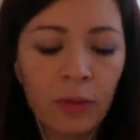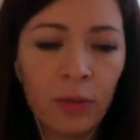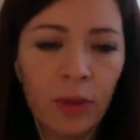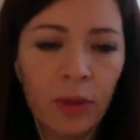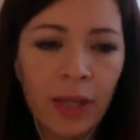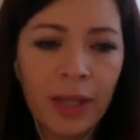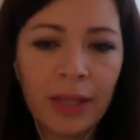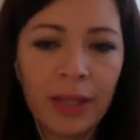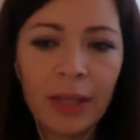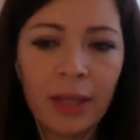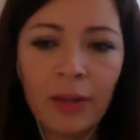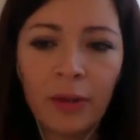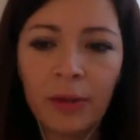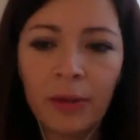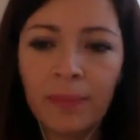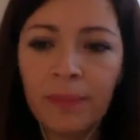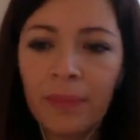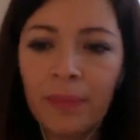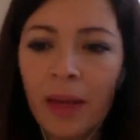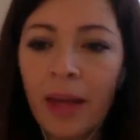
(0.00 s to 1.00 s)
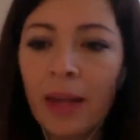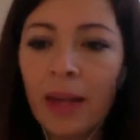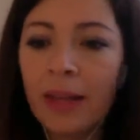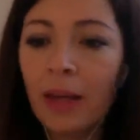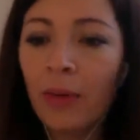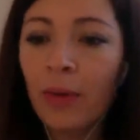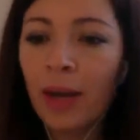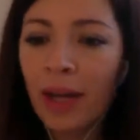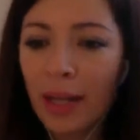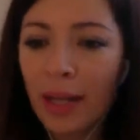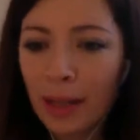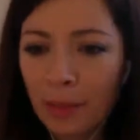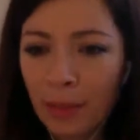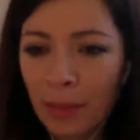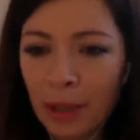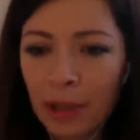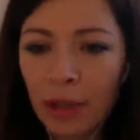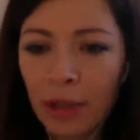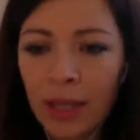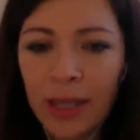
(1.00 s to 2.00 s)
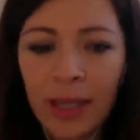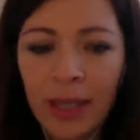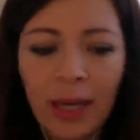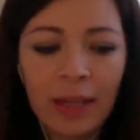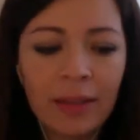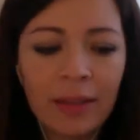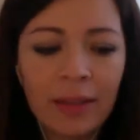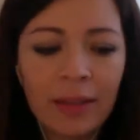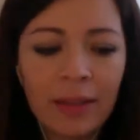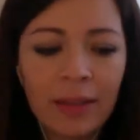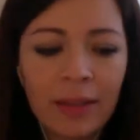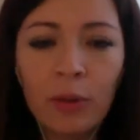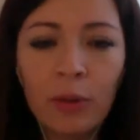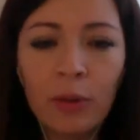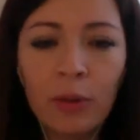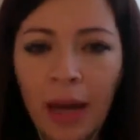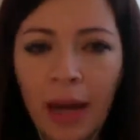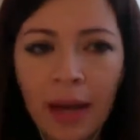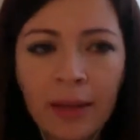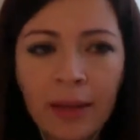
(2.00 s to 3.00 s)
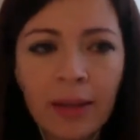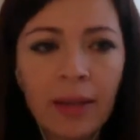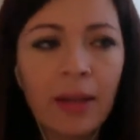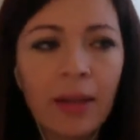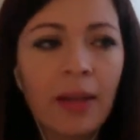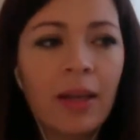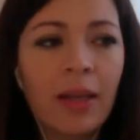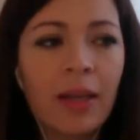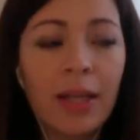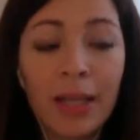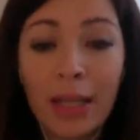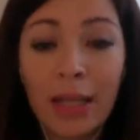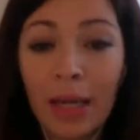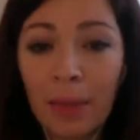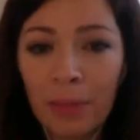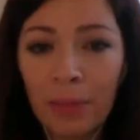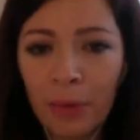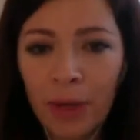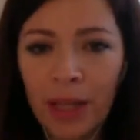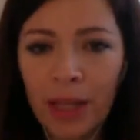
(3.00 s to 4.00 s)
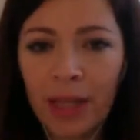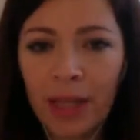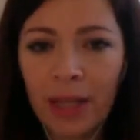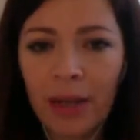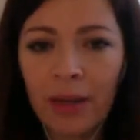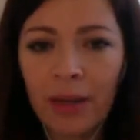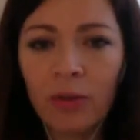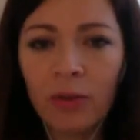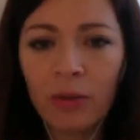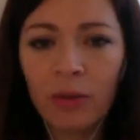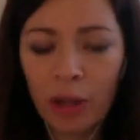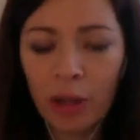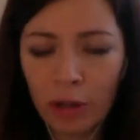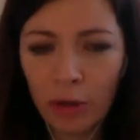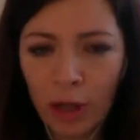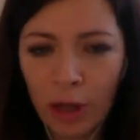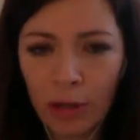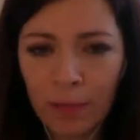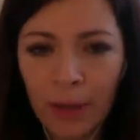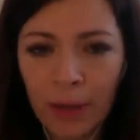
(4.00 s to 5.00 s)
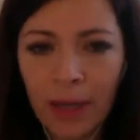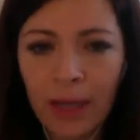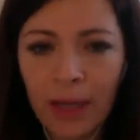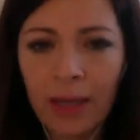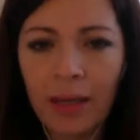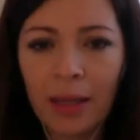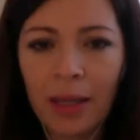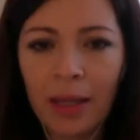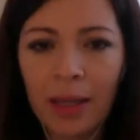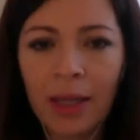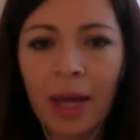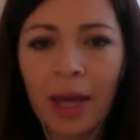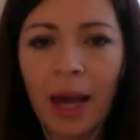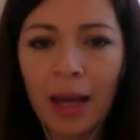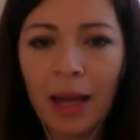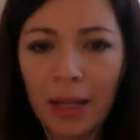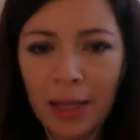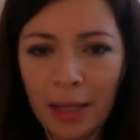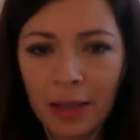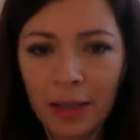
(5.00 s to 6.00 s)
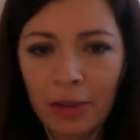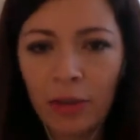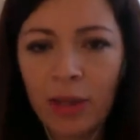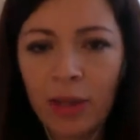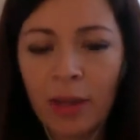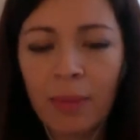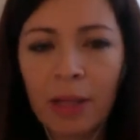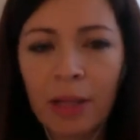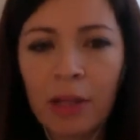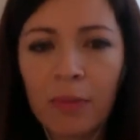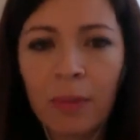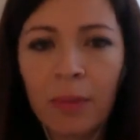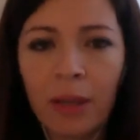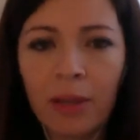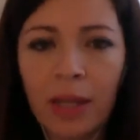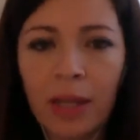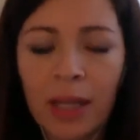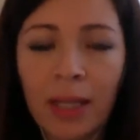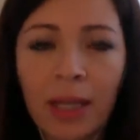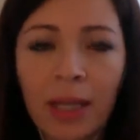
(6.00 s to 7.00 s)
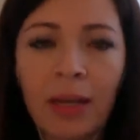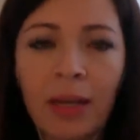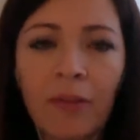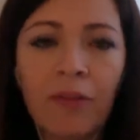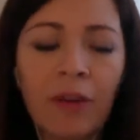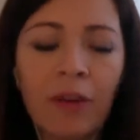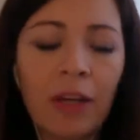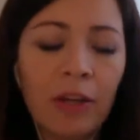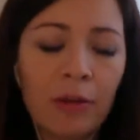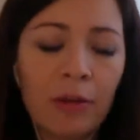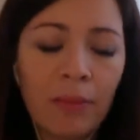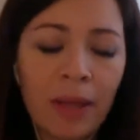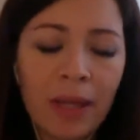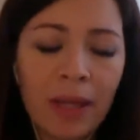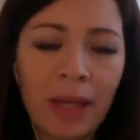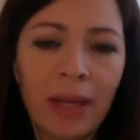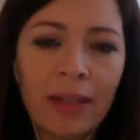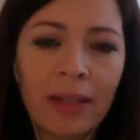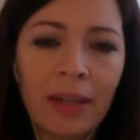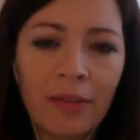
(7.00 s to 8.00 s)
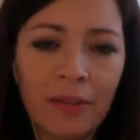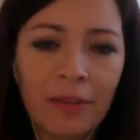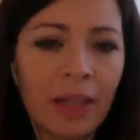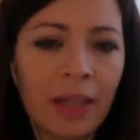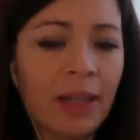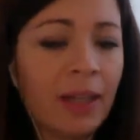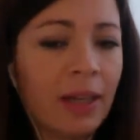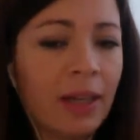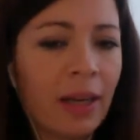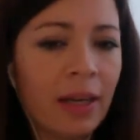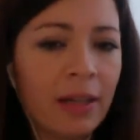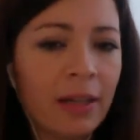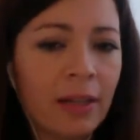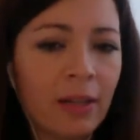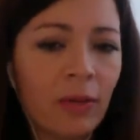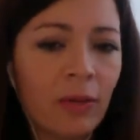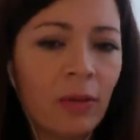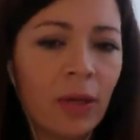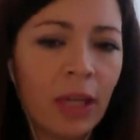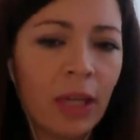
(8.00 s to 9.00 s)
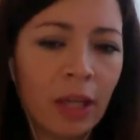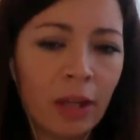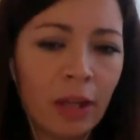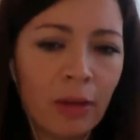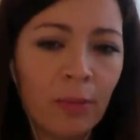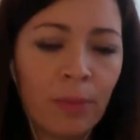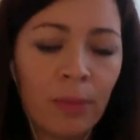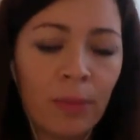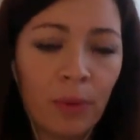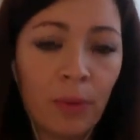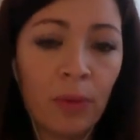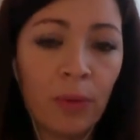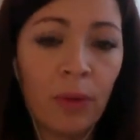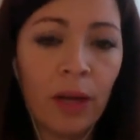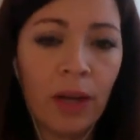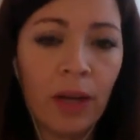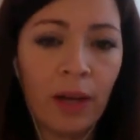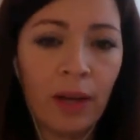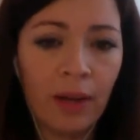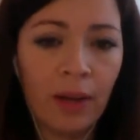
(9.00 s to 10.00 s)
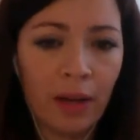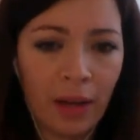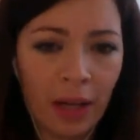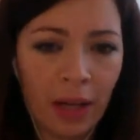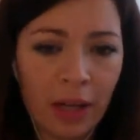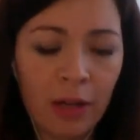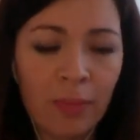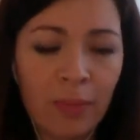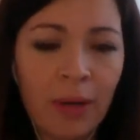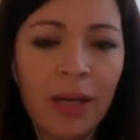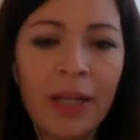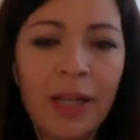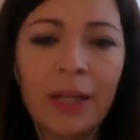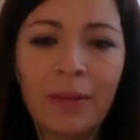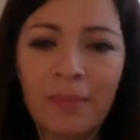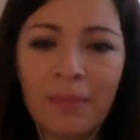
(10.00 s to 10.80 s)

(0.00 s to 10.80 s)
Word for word: exterior. Não é que essa pessoa será tributada 100% nos dois países. Há certos abatimentos a serem feitos, mas ela deve estar declarando isso para o HMRC.